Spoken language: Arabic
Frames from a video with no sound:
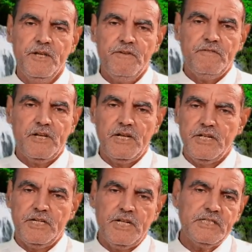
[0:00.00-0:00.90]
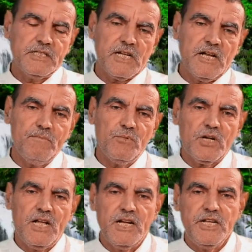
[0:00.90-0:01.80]
فيعني هذا تخمر
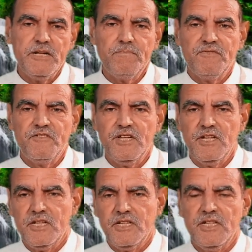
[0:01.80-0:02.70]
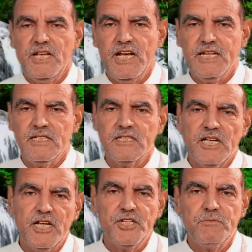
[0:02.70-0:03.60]
الحليب فيه يعني حادث
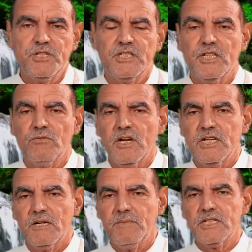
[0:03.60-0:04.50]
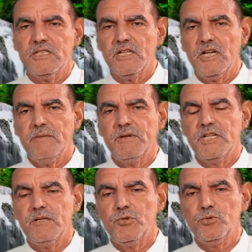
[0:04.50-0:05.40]
عجيب جدا هو ان البكتيريا
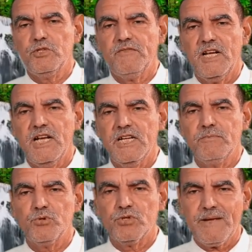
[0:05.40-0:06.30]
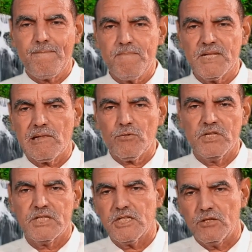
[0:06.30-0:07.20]
اللبنيه الموجوده في الحليب تثبط
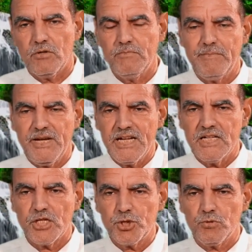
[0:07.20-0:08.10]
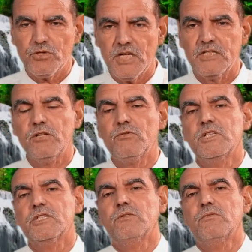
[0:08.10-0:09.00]
الكوليسترول بمعنى تشد هذا
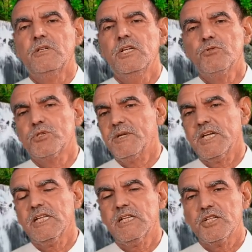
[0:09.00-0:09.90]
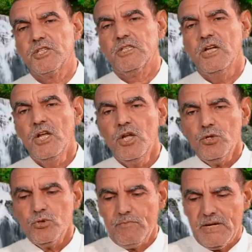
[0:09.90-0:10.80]
الكوليسترول يصبح غير ناشط
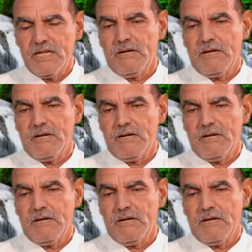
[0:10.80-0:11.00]
ثم ان